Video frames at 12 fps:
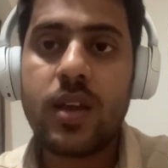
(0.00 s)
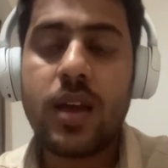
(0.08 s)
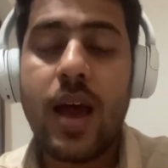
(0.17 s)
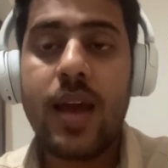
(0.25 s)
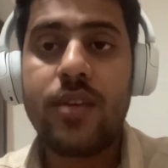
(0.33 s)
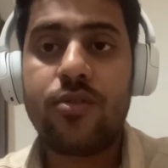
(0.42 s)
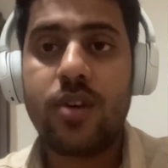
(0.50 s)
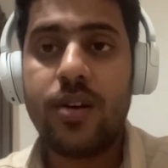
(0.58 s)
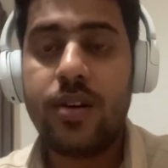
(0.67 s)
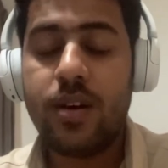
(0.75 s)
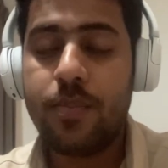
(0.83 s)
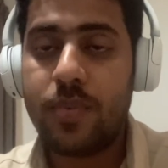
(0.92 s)
हाईएस्ट
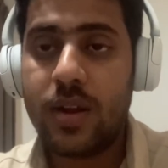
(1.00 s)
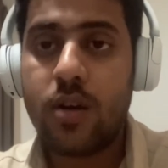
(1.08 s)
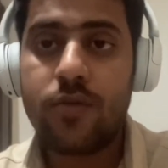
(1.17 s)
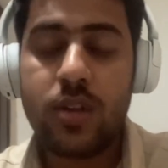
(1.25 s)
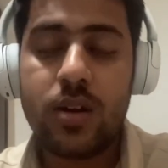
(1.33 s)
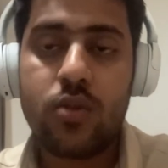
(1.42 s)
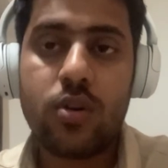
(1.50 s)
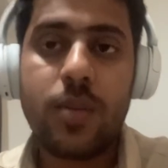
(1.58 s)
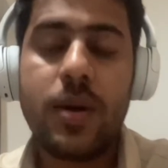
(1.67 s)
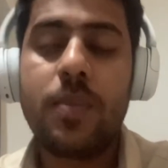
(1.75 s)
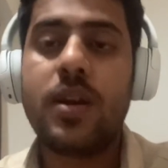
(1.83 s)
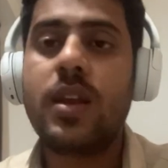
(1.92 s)
रन प्लेयर ऑफ द
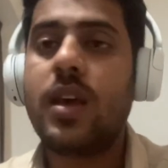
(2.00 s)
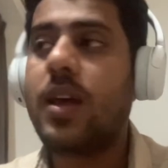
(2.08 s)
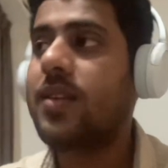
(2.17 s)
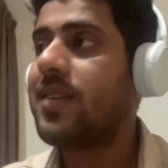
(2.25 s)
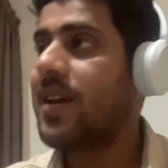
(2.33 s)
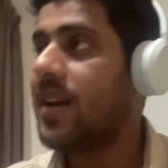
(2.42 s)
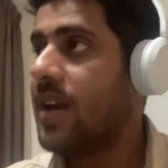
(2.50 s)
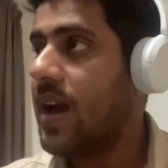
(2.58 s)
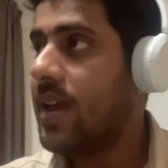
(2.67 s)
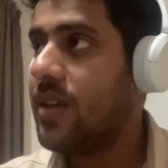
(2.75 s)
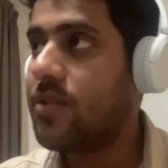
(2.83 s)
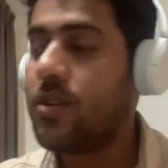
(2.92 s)
टूर्नामेंट बने हैं सेकंड
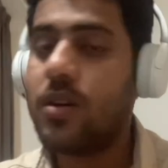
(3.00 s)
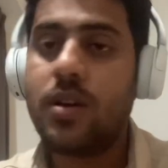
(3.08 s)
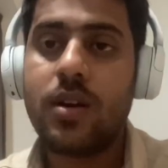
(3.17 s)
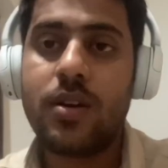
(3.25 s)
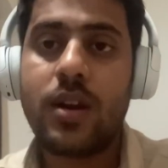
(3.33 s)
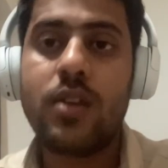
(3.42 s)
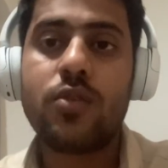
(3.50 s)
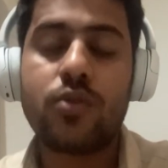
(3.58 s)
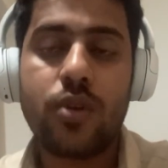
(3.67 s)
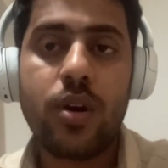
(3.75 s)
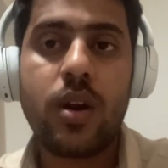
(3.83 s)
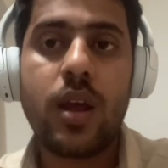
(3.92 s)
हाईएस्ट रन
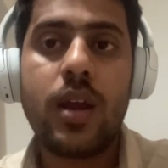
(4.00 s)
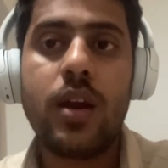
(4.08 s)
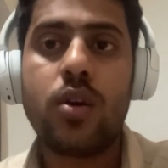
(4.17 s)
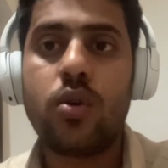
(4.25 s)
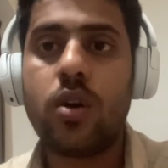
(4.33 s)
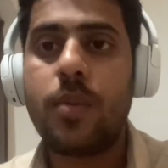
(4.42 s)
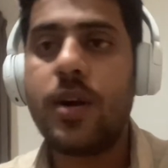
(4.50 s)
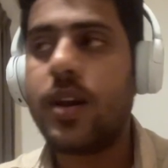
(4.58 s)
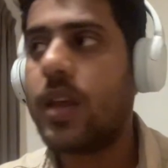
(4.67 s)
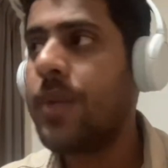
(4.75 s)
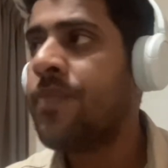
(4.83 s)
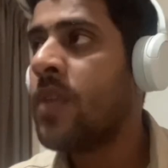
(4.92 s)
स्कोर रहे हैं
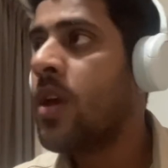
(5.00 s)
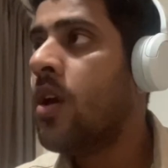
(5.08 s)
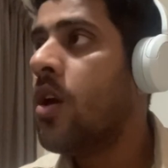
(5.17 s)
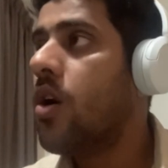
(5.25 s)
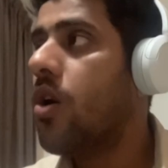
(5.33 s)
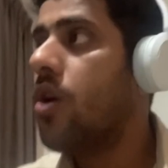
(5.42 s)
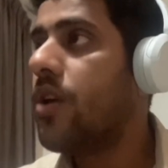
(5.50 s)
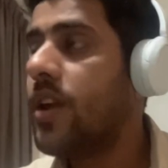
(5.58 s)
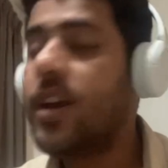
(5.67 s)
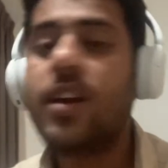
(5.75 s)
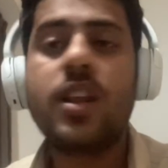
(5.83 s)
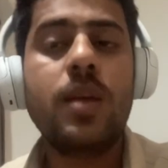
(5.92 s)
टूर्नामेंट के और
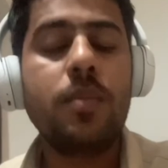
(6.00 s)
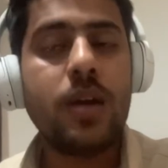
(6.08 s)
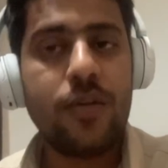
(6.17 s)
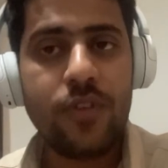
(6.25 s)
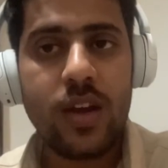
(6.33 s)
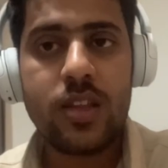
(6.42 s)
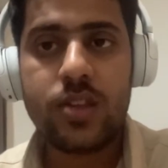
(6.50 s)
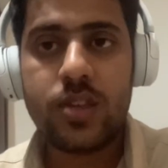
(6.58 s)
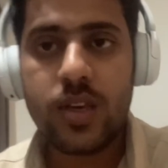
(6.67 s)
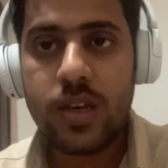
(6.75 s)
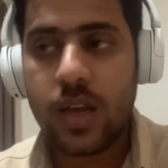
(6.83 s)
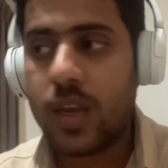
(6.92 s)
इनकी टीम काफ़ी
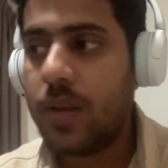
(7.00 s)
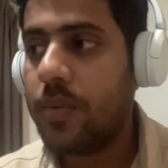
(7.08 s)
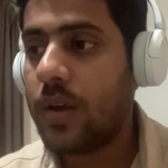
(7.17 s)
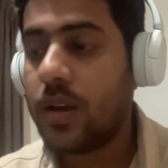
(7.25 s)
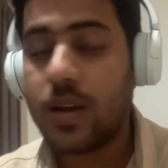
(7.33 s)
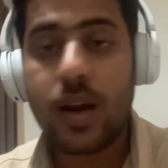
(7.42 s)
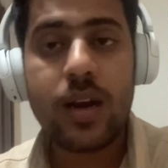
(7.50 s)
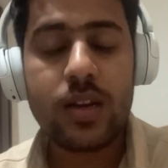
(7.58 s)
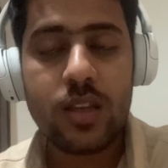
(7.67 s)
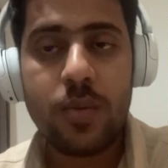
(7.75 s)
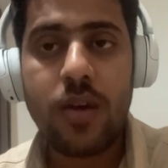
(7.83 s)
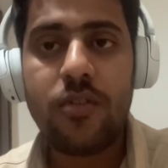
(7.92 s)
अच्छी रही
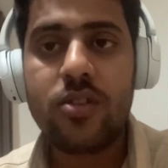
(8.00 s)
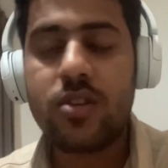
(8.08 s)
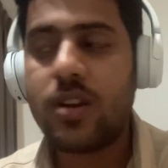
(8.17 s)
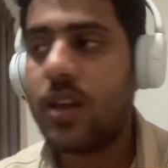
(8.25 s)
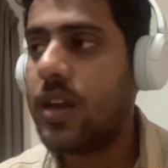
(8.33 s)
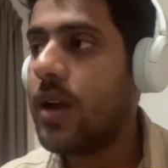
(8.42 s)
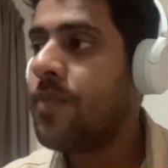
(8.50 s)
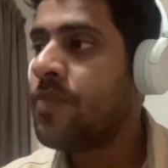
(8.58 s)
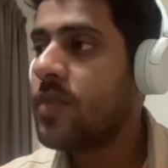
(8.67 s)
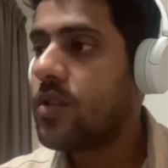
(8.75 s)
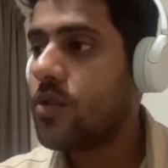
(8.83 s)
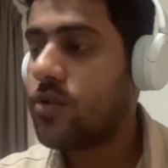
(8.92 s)
कारकर्दगी भी काफ़ी अच्छी रही है
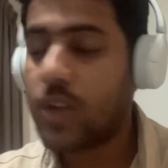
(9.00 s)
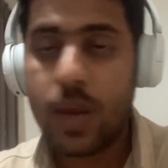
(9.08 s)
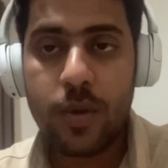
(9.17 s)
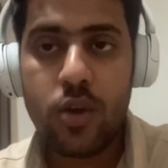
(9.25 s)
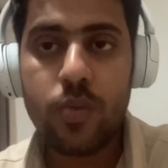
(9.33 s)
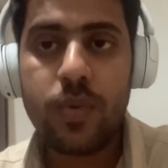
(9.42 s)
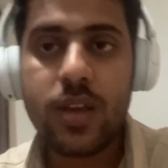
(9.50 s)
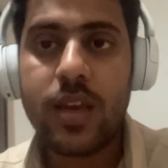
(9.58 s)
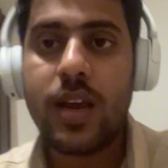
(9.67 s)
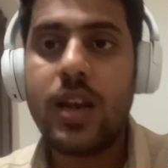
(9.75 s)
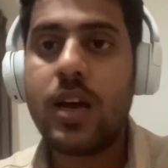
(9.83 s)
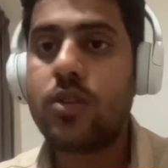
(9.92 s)
जो साइम अयूब ने
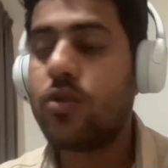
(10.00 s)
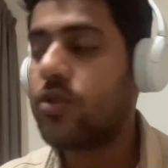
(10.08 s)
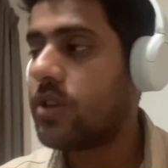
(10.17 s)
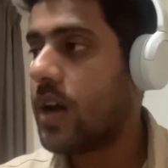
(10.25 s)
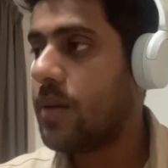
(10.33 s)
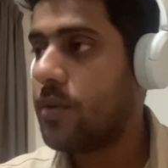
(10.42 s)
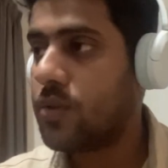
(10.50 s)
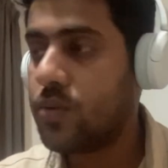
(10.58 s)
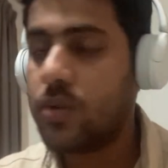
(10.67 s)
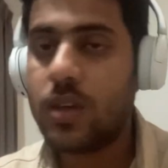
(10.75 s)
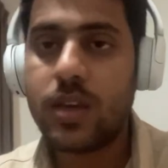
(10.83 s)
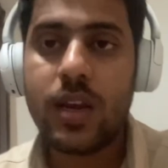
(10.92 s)
खेला जो शान
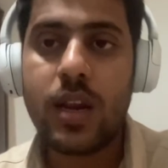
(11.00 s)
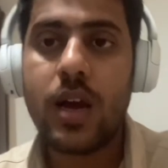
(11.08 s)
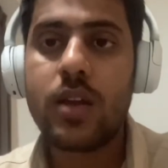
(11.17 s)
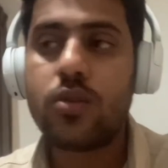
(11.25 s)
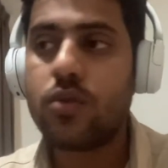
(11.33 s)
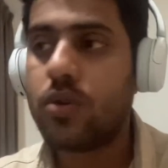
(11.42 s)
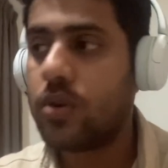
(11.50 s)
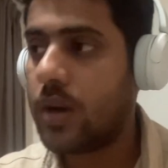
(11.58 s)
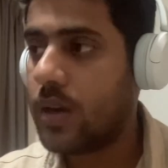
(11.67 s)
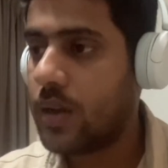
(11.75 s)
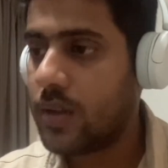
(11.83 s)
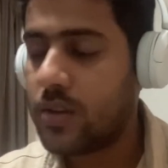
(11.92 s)
मसूद ने खेला जो
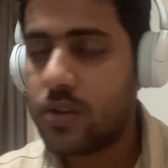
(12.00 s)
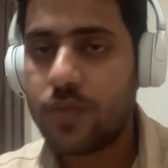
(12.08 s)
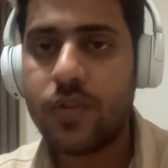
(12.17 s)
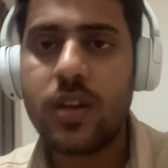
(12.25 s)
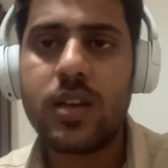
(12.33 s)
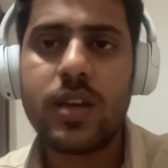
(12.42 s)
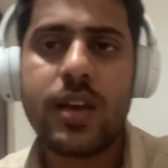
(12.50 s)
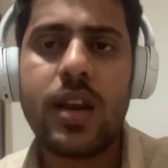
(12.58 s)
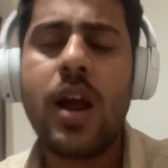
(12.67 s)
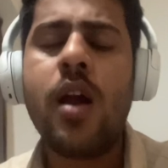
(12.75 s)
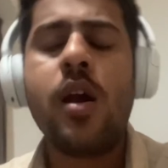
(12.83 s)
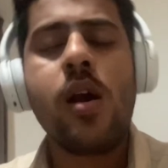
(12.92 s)
असद शफीक ने
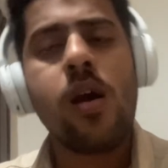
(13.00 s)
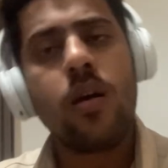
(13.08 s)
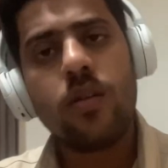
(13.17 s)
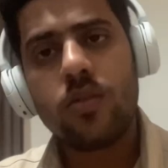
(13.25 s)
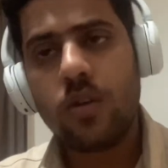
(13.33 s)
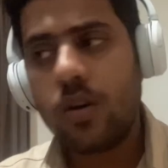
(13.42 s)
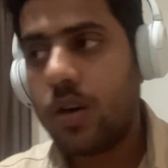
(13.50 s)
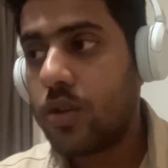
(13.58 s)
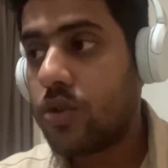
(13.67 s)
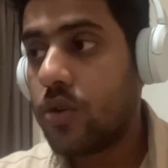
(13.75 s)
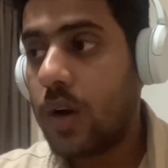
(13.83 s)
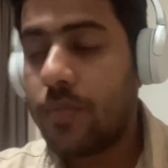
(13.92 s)
खेला तो
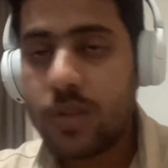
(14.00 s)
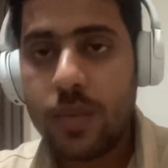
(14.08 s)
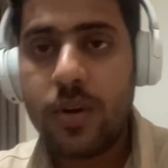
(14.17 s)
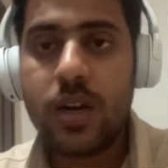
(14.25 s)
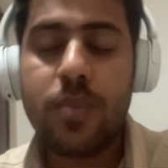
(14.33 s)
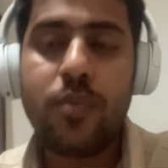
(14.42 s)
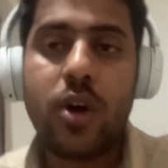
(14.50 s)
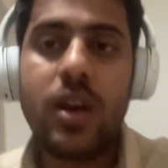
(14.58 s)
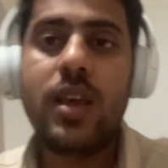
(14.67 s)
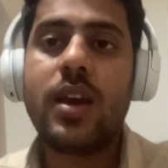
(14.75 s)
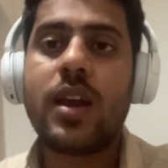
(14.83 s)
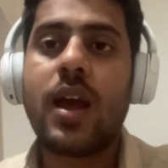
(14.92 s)
जो हमजा मीर ने
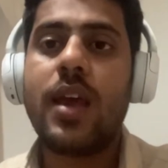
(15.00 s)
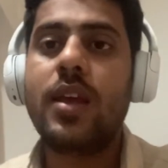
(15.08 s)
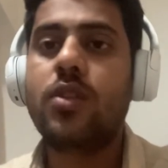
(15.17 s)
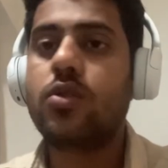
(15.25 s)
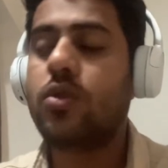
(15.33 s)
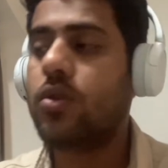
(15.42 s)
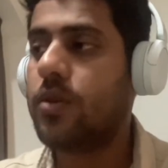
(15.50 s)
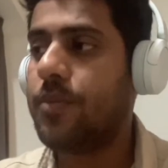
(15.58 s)
बॉलिंग कराई जो